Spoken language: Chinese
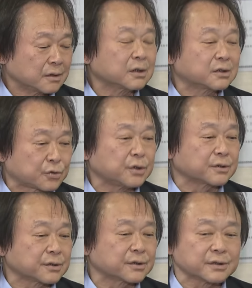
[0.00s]
这确
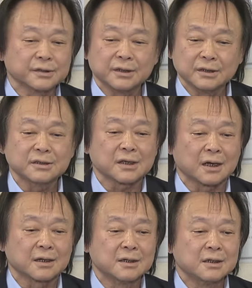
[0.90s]
实是影
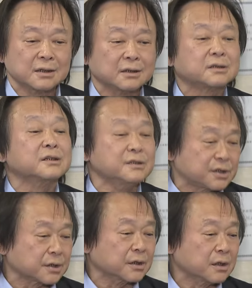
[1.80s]
响心
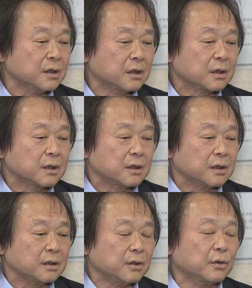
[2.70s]
情，
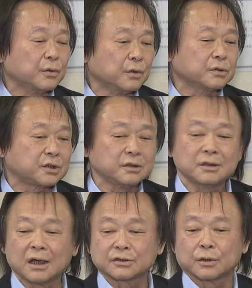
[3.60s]
尤尤其
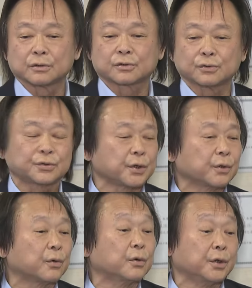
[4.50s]
那时候初
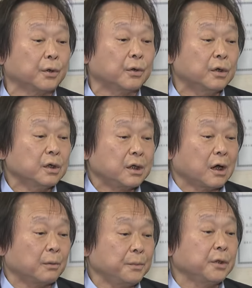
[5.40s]
选过以后，
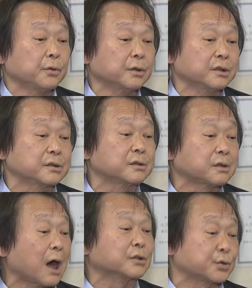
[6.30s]
要面对的是大